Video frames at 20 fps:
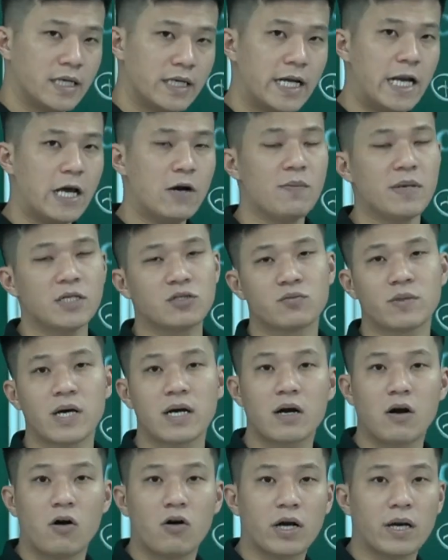nếu mà chúng ta
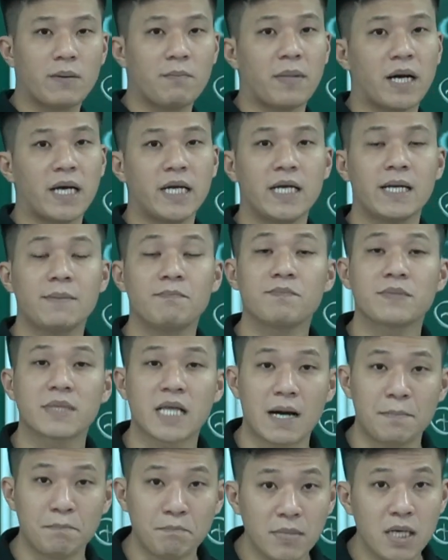có cái máy
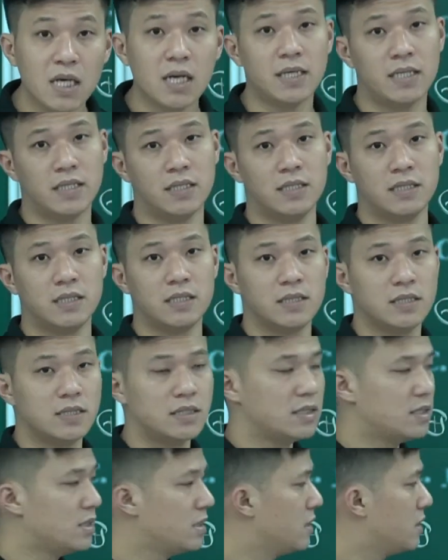580
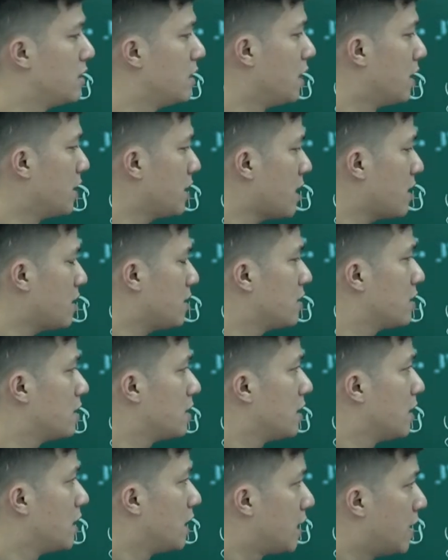Nhớ nhá
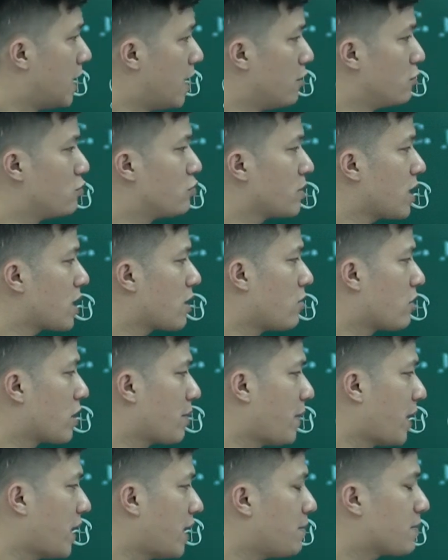Nếu chúng ta có cái
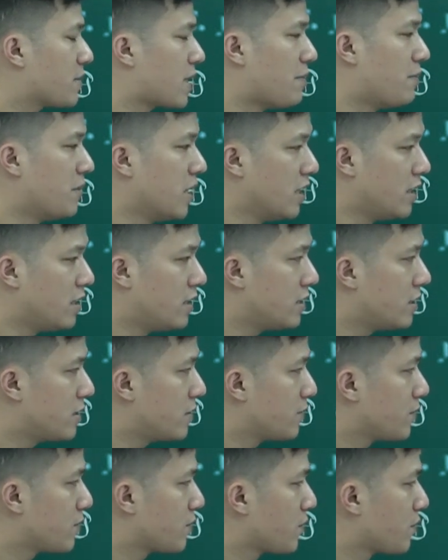máy 580
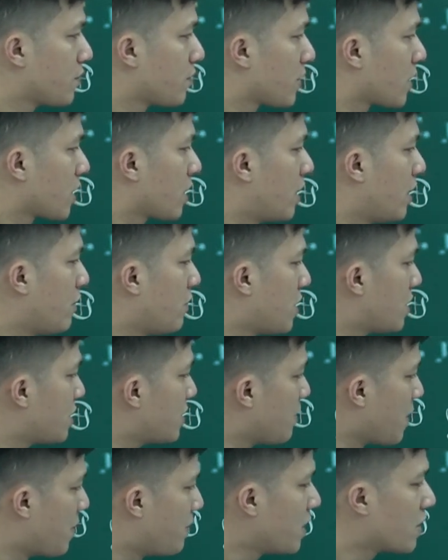Thì chúng ta
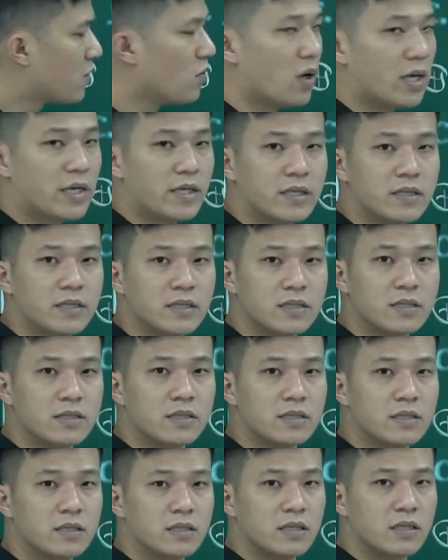sẽ bấm được luôn
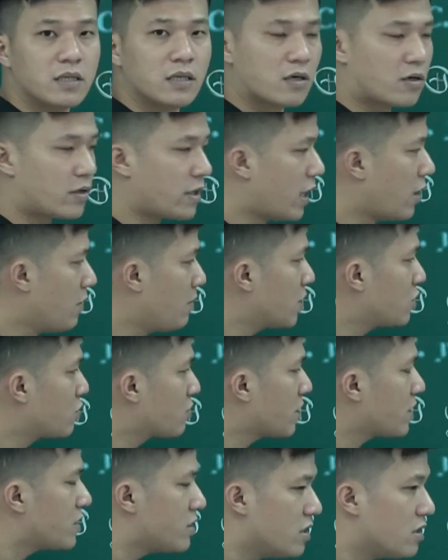Còn nếu mà
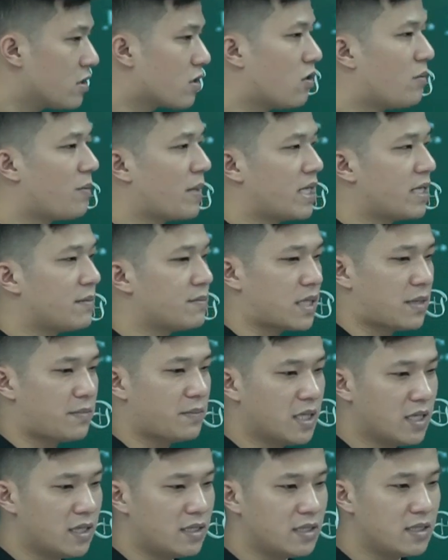chúng ta chưa có máy
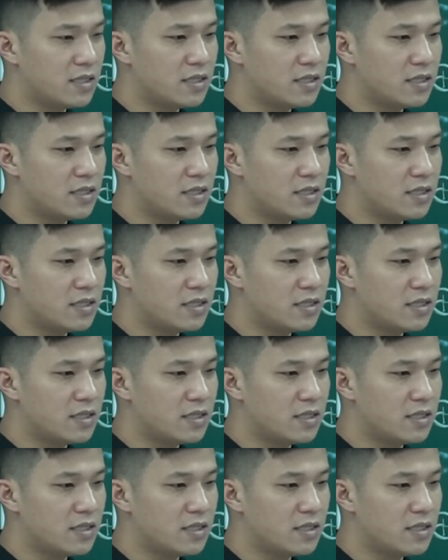580